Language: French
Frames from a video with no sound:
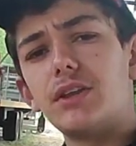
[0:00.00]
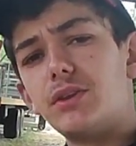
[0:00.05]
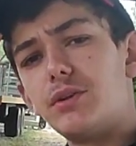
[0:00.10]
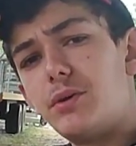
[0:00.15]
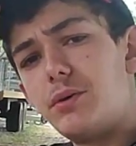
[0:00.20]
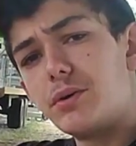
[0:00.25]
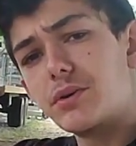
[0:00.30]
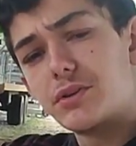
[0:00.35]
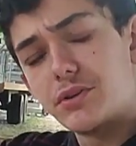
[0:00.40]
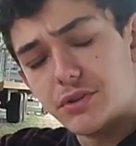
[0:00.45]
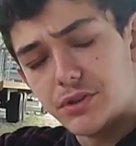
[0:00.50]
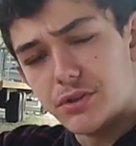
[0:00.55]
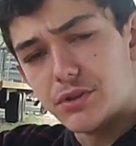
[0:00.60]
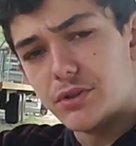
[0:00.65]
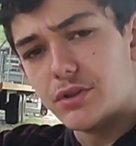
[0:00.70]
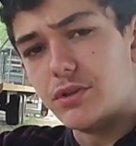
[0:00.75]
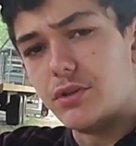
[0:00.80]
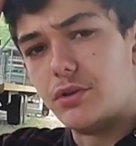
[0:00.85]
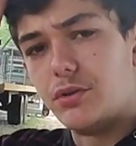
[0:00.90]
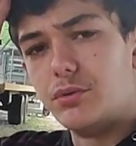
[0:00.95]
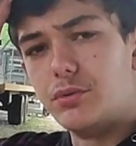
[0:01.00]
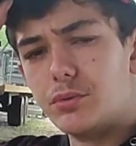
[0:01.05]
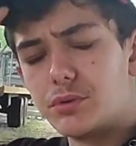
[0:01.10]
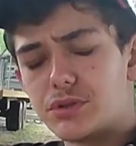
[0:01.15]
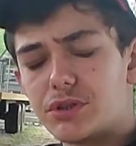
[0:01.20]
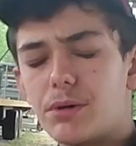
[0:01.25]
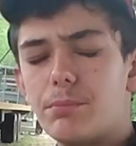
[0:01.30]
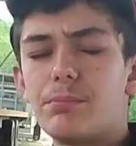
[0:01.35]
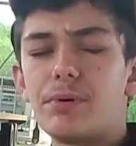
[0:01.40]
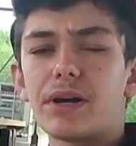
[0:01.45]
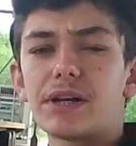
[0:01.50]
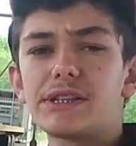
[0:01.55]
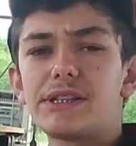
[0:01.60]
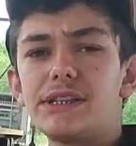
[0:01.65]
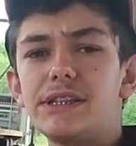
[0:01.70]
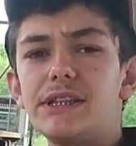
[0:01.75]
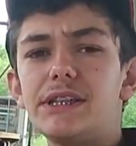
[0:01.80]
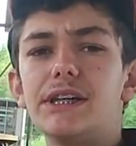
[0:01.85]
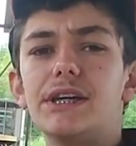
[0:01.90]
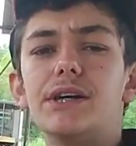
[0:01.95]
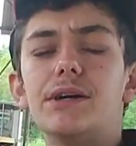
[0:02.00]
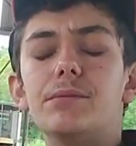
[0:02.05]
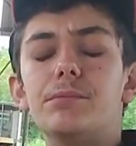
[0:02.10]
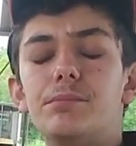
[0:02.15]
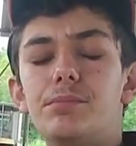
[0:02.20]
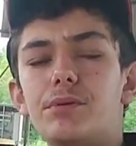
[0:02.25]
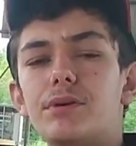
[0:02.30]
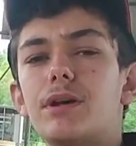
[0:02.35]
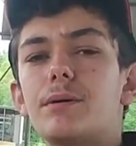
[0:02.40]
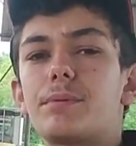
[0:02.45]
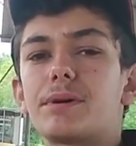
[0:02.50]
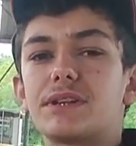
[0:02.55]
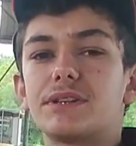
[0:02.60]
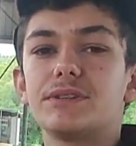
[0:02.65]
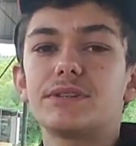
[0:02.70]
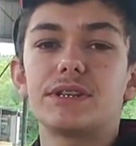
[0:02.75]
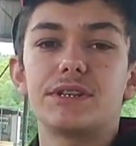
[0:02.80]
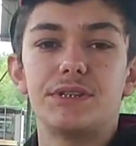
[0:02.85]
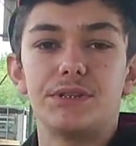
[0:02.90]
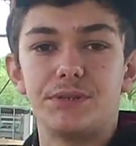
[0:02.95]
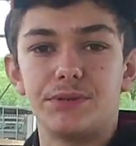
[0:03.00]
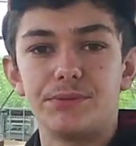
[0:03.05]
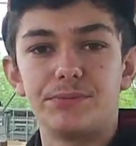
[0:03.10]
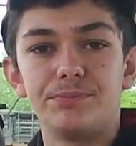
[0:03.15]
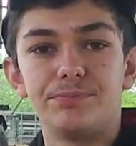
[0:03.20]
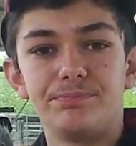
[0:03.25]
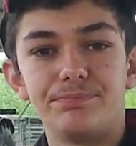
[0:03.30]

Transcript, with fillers: Donc, nous sommes partis pour la présentation.